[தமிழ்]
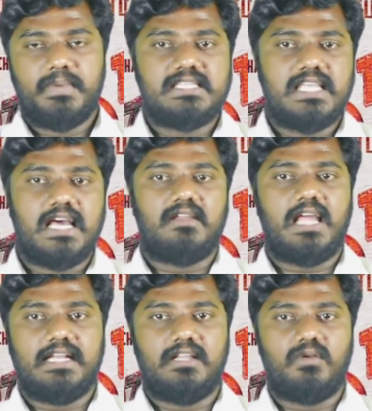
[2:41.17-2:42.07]
பிசிஆர்
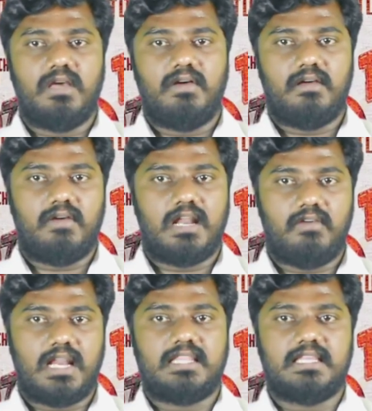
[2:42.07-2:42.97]
ஆக்டிவ் உள்ள வர
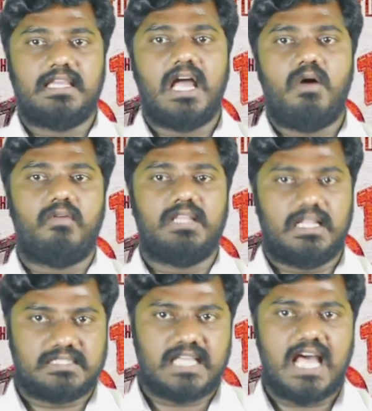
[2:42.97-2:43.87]
வர்றதுக்கு அவங்க
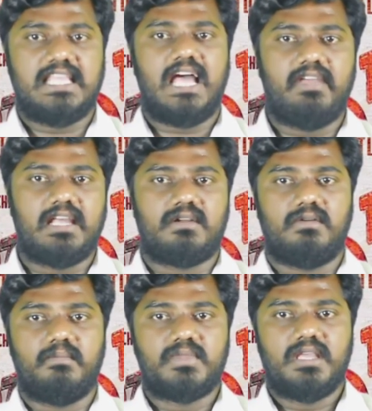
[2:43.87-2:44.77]
வந்து அந்த சாதியாகவே
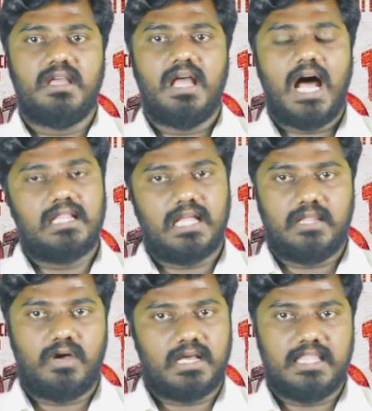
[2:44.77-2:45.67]
இருக்கணும் அது
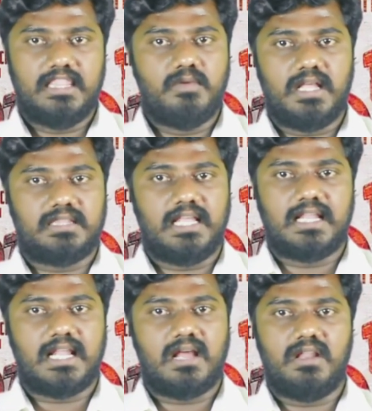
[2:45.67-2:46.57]
அந்த அவங்க இந்து மதத்தில்
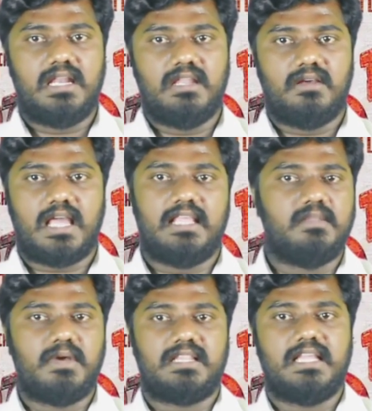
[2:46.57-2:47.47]
இருக்கிறாங்களோ இல்லையோ நான்
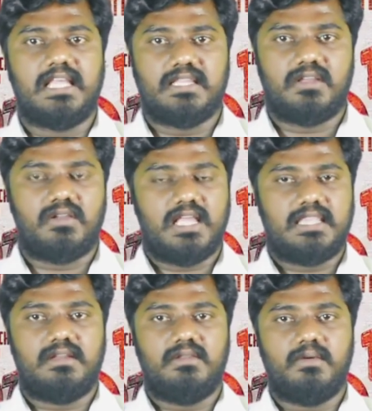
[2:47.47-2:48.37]
இந்து மதத்தில் ஏற்றுக்கணும்
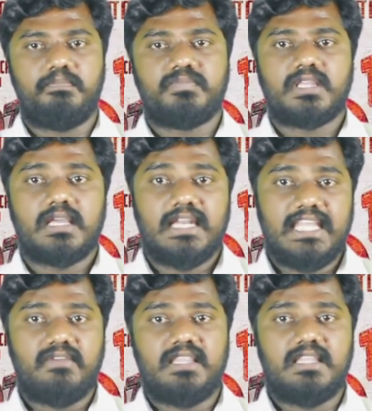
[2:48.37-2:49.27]
ஏற்றுக்கலையோ
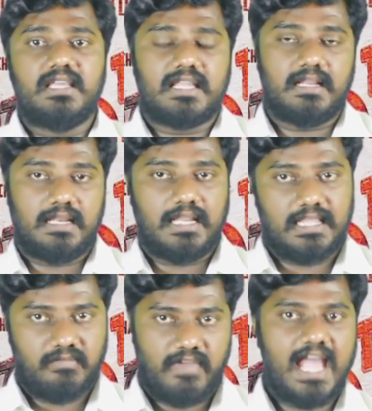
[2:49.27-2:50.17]
நீ வந்து
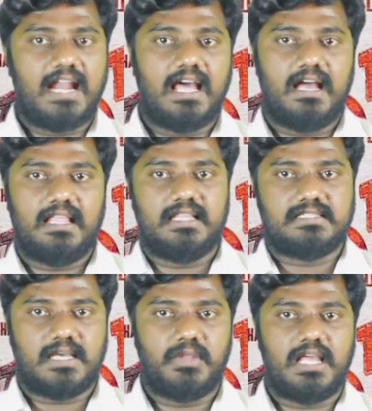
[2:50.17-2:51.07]
இதை வேணாம் இந்த
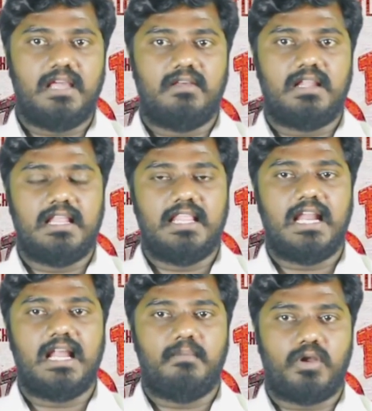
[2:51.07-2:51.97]
சமுதாய
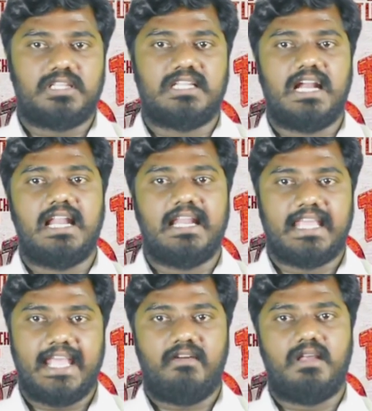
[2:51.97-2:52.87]
ரீதியாக நான் பிறந்ததுனால
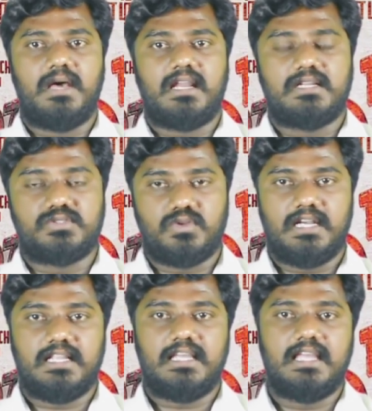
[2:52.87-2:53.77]
எனக்கு கேவலமாக இருக்குன்னு
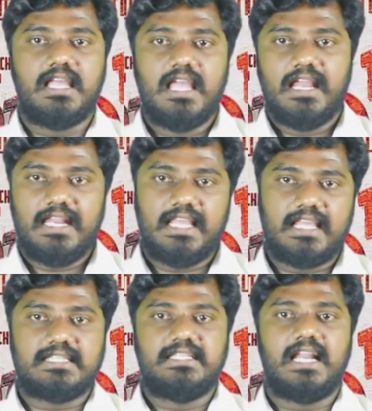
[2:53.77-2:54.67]
சொல்லிட்டு நீ
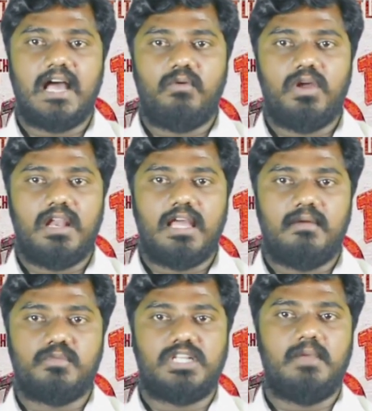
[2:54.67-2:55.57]
கிறிஸ்டியனாவோ இல்லை
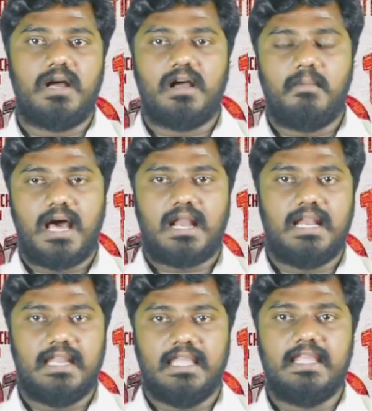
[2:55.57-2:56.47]
முஸ்லீமாக
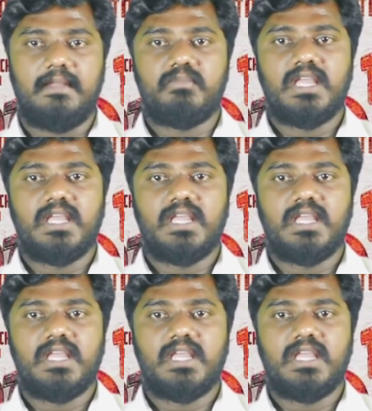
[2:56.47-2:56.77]
மாறுற நீ